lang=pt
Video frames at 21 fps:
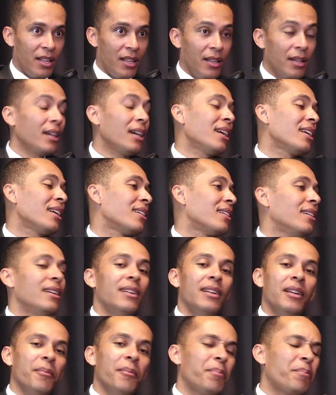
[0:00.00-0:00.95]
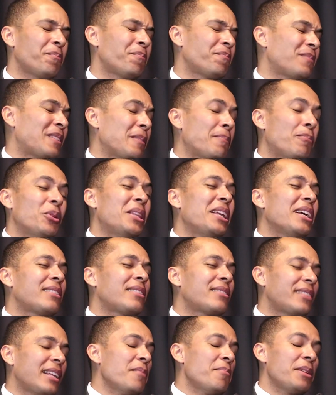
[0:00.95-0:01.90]
cara, você poderia
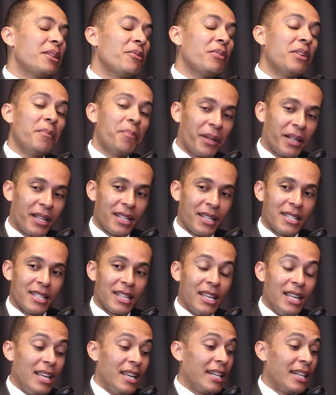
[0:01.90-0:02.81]
até abrir uma empresa.